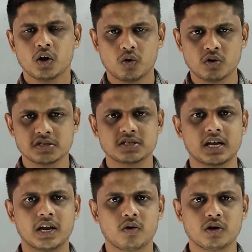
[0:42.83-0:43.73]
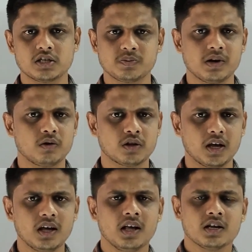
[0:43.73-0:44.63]
కోర్సెస్ అన్నీ కూడా డిస్ప్లే
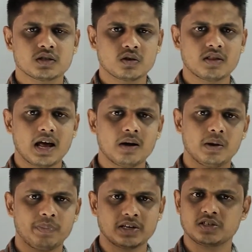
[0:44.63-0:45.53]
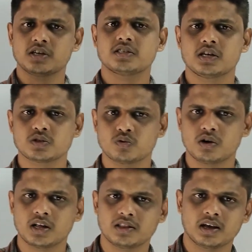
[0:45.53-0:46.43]
అవుతాయి సో దానిని మీరు పర్చేస్
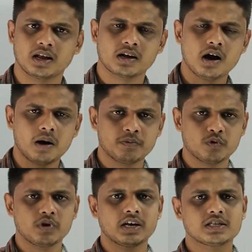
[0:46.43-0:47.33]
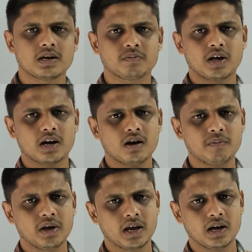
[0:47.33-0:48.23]
చేసుకున్నట్టయితే కనుక అప్ టు ఎగ్జామ్ దాకా
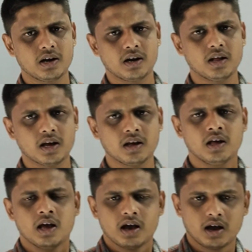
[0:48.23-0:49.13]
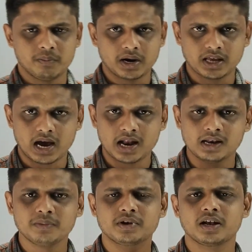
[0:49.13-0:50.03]
మీకు ఏంటంటే మనకి
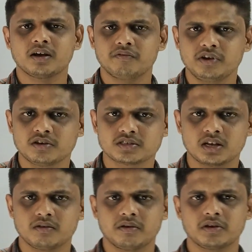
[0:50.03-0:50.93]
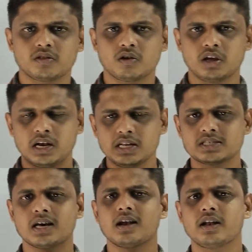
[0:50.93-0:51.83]
అన్లిమిటెడ్గా వీడియోస్ అనేవి ఏవైతే ఉన్నాయో
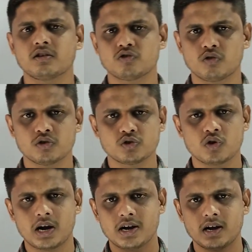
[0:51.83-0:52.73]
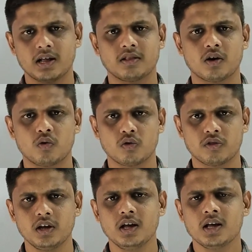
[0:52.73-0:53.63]
ఎన్నిసార్లు అయినా చూడొచ్చు కంటెంట్ అంతా కూడా
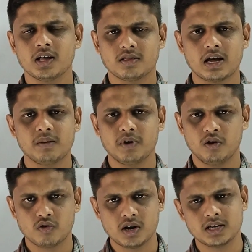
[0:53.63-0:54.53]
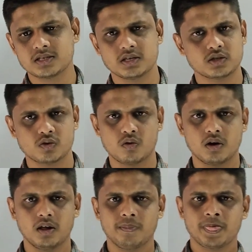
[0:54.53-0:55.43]
ఉంది దాన్ని మీరు యూటిలైజ్
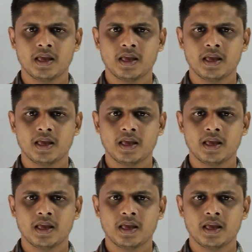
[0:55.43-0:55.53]
చేసుకోండి